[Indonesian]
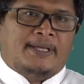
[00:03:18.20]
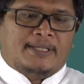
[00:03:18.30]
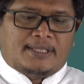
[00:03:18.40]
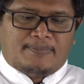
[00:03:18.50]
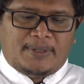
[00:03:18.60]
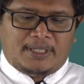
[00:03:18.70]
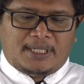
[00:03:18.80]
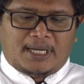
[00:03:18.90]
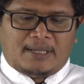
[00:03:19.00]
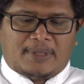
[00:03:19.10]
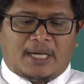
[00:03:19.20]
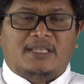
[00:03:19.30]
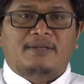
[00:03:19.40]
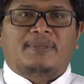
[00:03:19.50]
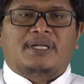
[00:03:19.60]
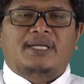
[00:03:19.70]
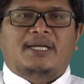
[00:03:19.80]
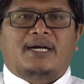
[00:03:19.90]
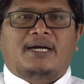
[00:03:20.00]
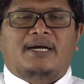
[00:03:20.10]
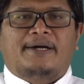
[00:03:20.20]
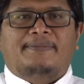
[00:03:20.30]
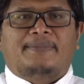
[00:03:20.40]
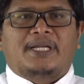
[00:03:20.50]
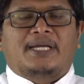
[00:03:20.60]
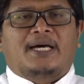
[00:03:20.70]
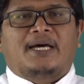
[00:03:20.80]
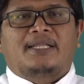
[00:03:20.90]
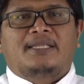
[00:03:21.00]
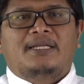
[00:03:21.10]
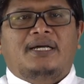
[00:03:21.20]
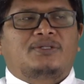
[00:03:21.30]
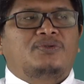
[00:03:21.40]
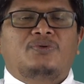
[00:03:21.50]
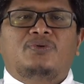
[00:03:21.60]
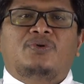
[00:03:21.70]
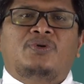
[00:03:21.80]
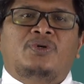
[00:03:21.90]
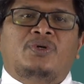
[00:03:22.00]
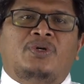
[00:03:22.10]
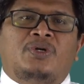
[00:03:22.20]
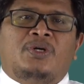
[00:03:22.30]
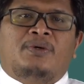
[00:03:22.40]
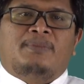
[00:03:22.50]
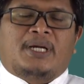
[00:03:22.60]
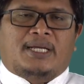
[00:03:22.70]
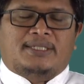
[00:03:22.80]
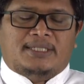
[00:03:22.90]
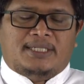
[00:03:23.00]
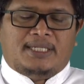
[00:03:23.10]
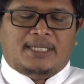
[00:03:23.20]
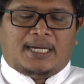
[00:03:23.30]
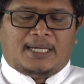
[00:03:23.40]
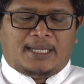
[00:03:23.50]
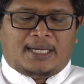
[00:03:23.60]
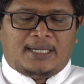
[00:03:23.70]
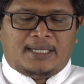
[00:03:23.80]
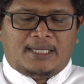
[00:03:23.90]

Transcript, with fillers: tetapi di dalam hati mereka, mereka tidak sungguh mengasihi Allah.